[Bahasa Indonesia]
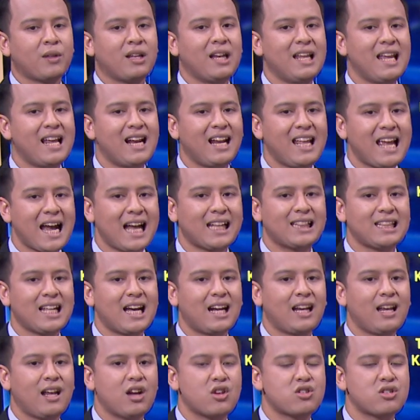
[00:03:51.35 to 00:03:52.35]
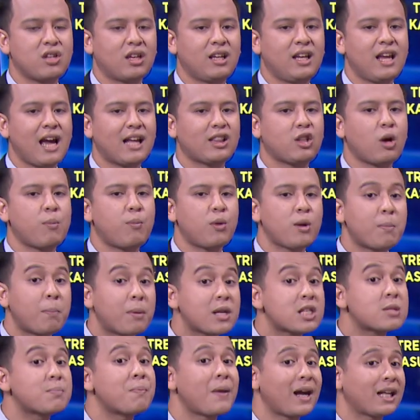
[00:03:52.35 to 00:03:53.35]
dilihat dari segi ataupun
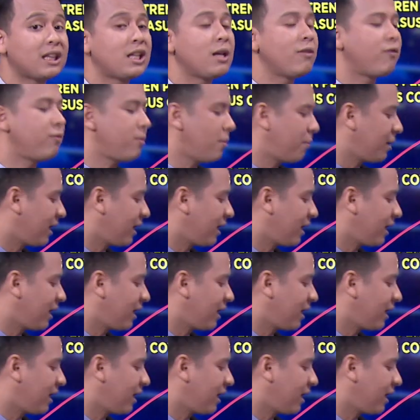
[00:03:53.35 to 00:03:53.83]
perspektif